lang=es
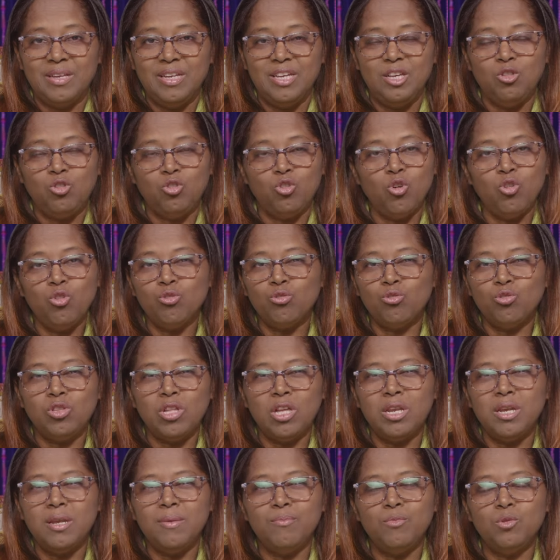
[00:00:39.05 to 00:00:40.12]
Y todos
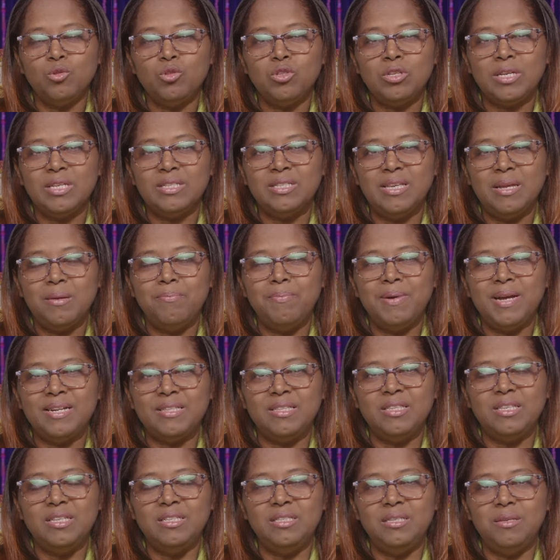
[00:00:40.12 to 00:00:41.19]
tenemos que ser
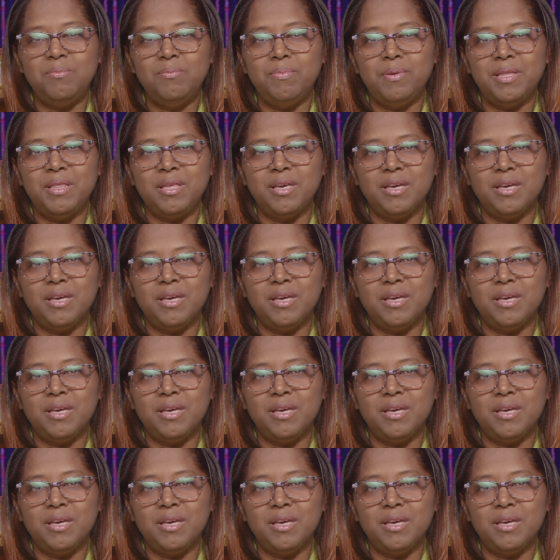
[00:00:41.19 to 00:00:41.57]
partícipe